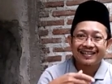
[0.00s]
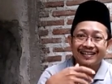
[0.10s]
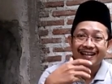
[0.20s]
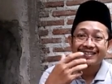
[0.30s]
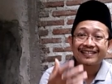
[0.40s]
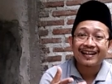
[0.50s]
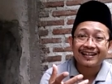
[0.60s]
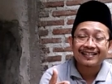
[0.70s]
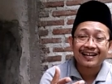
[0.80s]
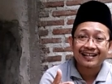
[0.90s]
dengan
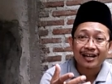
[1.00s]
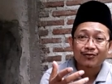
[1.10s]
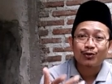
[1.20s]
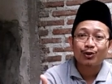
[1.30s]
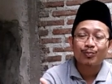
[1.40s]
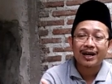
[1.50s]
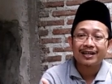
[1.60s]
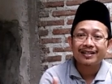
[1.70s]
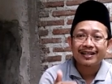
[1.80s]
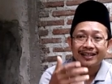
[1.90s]
cara-cara yang
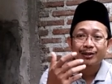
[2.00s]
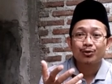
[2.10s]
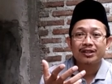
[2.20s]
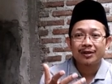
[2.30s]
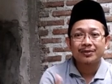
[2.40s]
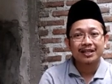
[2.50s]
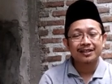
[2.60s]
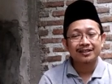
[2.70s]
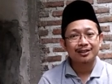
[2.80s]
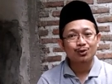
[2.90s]
formal itu tidak bisa
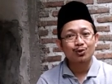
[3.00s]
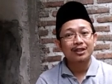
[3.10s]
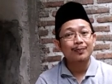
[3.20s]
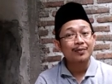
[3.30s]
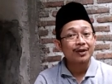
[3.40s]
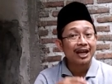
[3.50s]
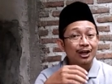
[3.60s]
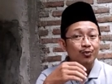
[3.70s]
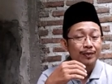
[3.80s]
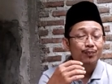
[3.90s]
tersentuh tapi
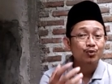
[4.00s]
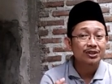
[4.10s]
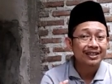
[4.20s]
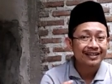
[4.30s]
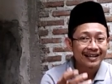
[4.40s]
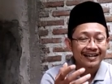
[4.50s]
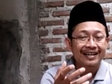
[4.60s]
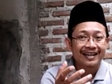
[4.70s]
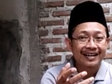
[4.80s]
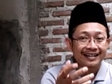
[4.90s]
melalui musik
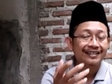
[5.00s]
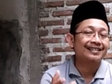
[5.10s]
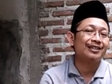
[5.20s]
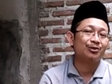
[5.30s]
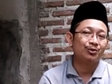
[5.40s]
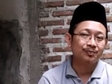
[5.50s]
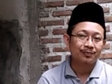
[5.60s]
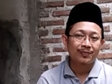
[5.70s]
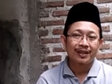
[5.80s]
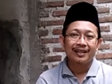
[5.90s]
kadang-kala tersentuh.
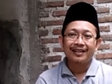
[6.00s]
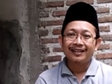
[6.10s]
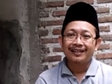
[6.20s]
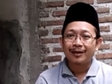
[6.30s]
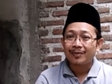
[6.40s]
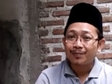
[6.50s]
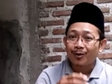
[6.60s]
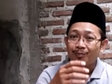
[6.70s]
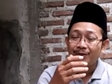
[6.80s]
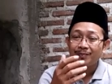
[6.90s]
Tetapi
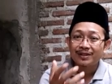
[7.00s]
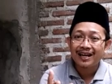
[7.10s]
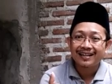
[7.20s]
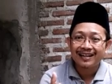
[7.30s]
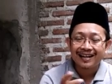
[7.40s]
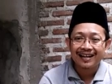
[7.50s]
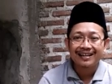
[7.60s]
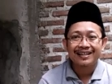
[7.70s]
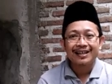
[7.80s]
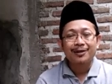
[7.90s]
problemnya adalah
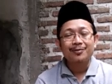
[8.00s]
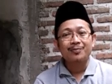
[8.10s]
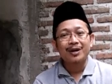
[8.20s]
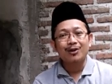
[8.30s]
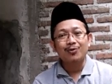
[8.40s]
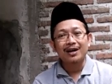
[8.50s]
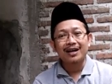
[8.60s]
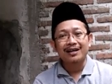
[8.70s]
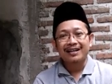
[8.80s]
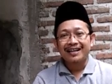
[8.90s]
bahwa